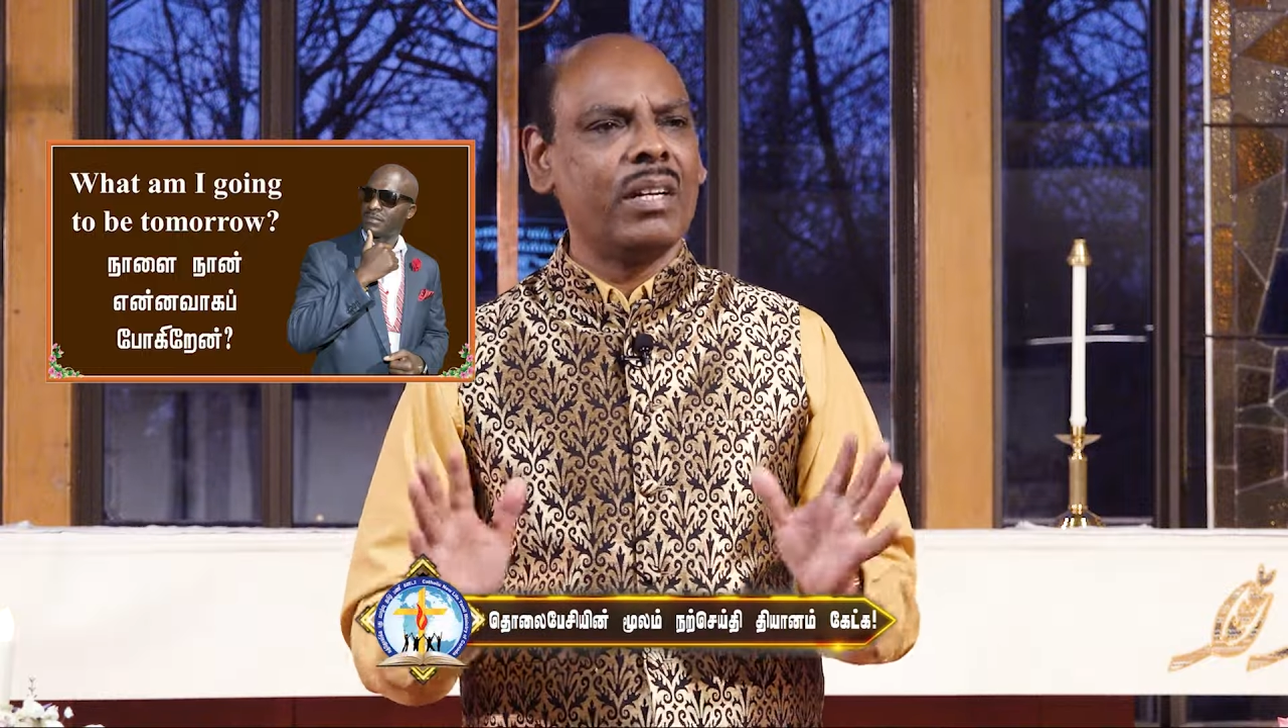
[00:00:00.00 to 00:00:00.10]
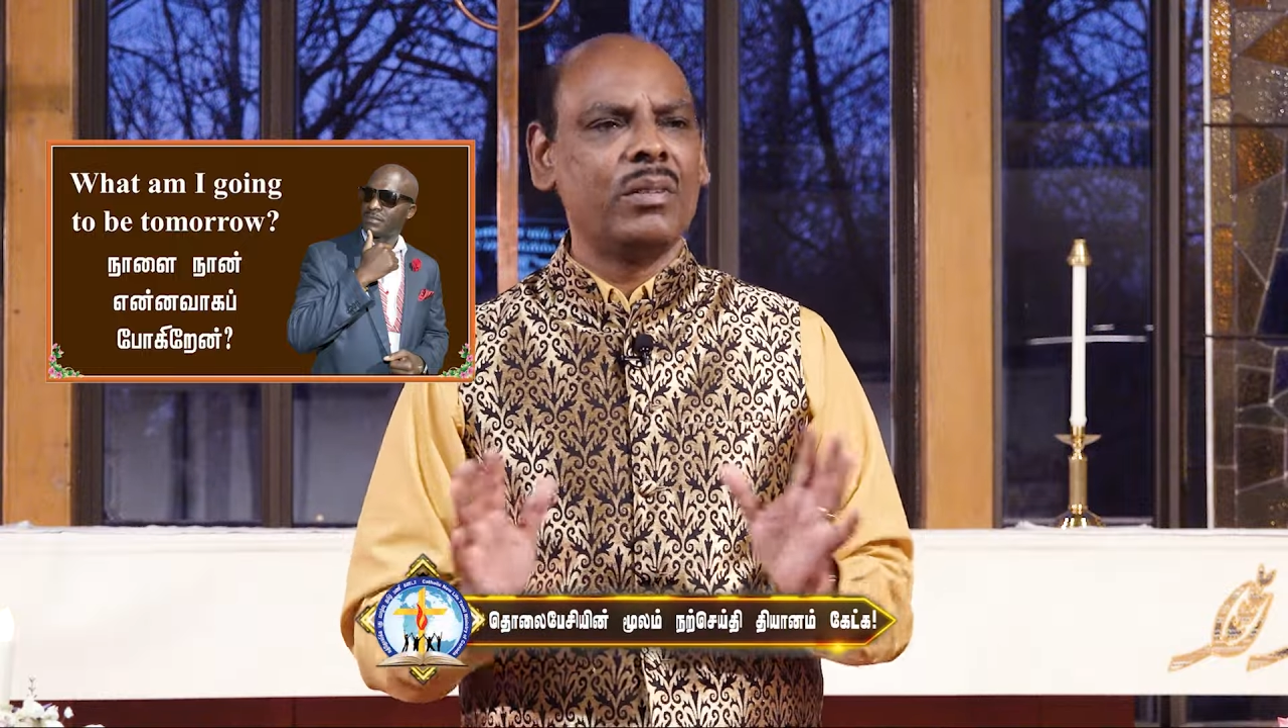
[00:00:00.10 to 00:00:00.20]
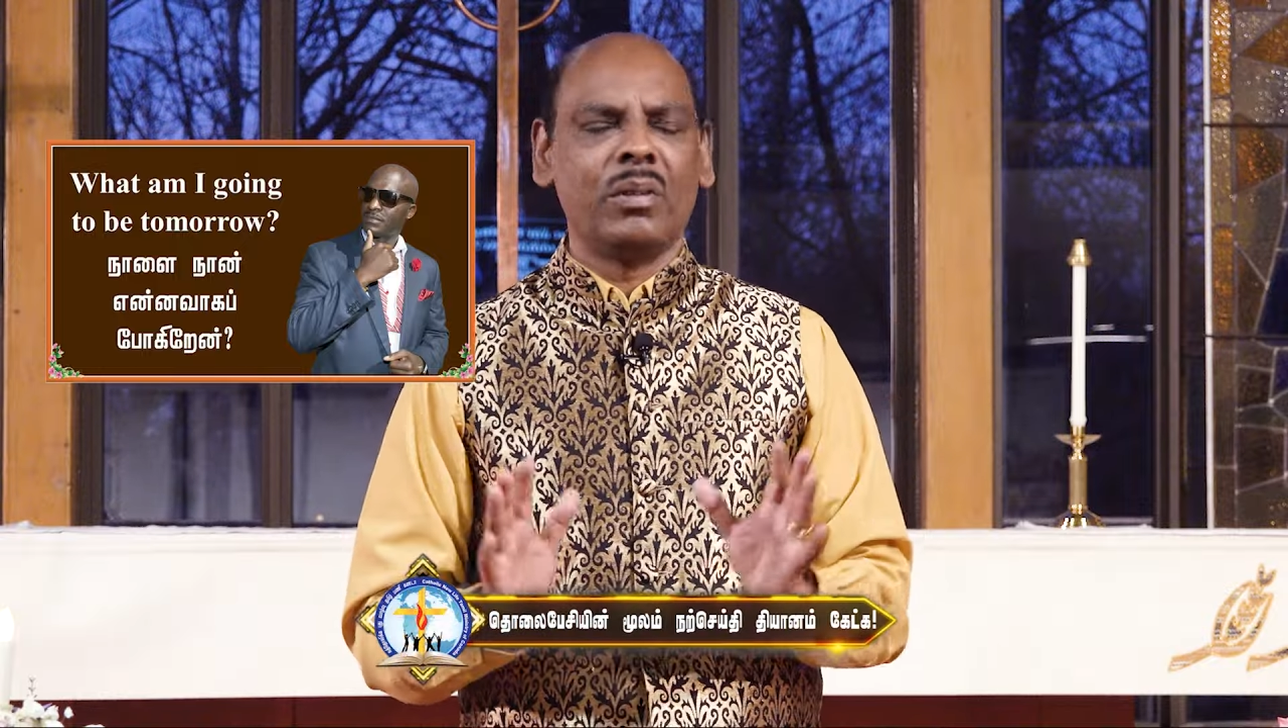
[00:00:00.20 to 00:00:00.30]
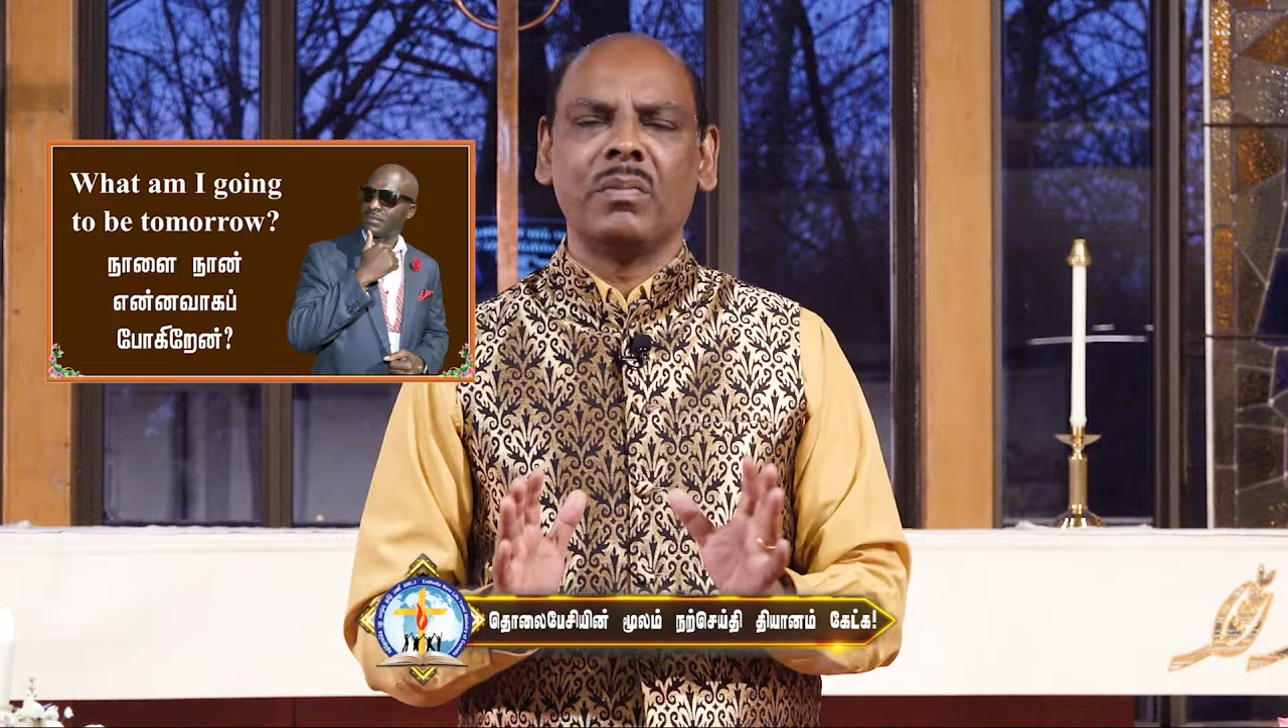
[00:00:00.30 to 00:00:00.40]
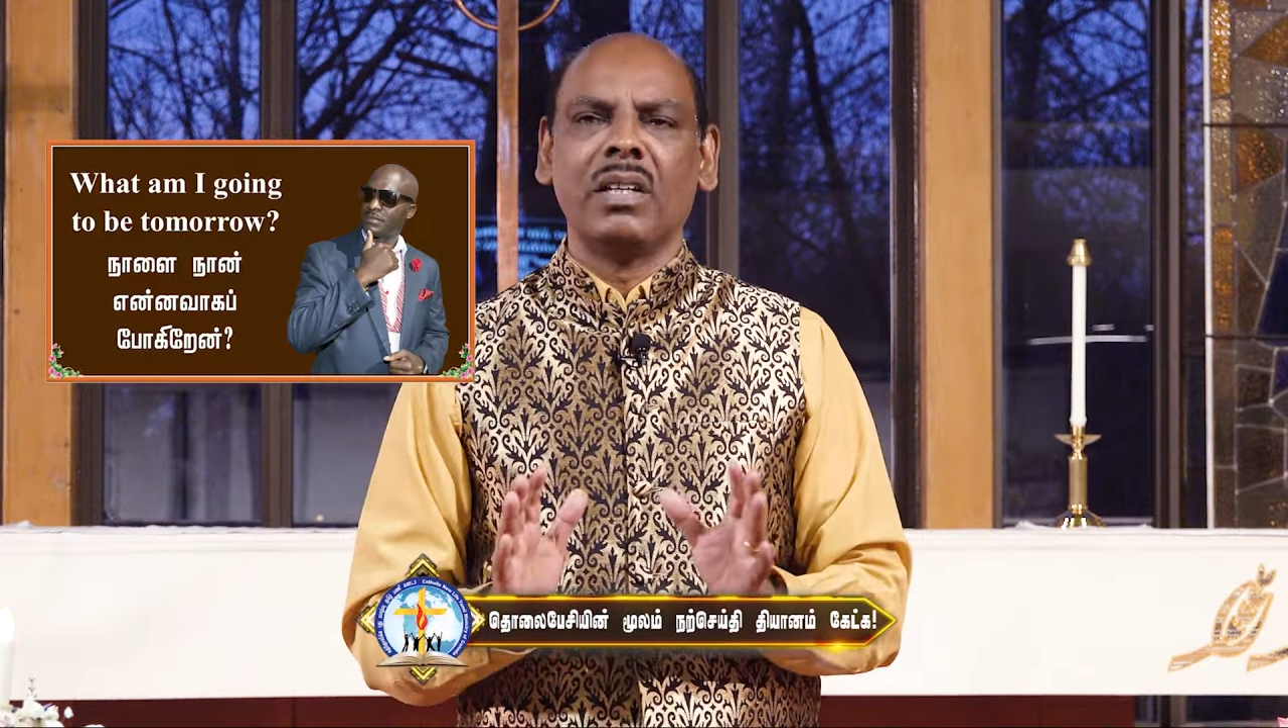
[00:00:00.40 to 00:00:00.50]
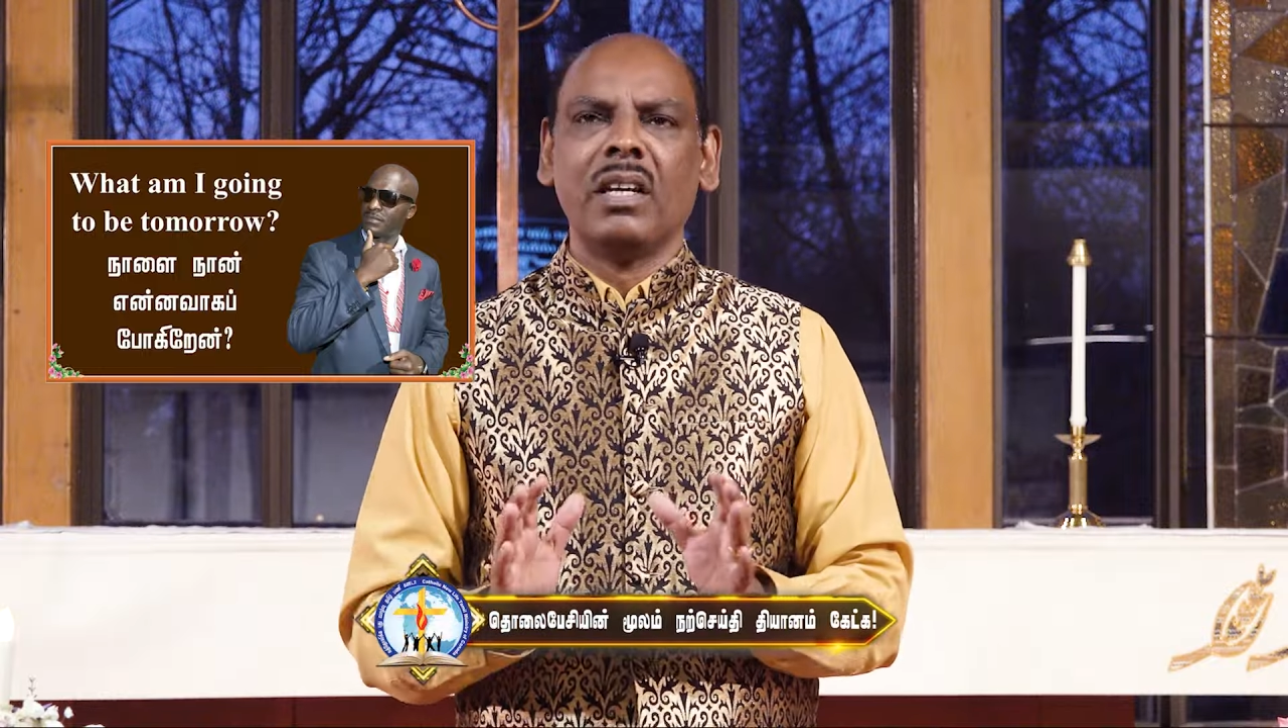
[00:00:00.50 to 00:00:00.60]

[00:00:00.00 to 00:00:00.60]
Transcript: இருக்கும்